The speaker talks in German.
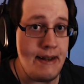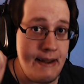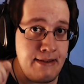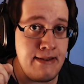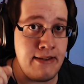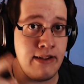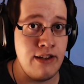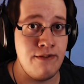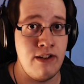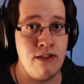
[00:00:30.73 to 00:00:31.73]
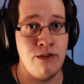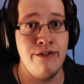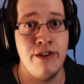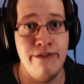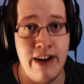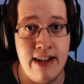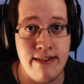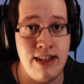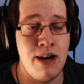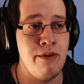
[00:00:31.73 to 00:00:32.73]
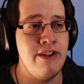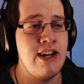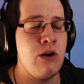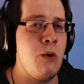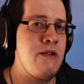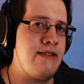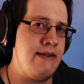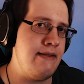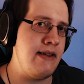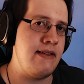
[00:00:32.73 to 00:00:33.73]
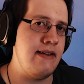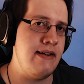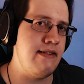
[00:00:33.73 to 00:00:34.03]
Das ist die Definition von Wahnsinn, aber wie der große Dichter,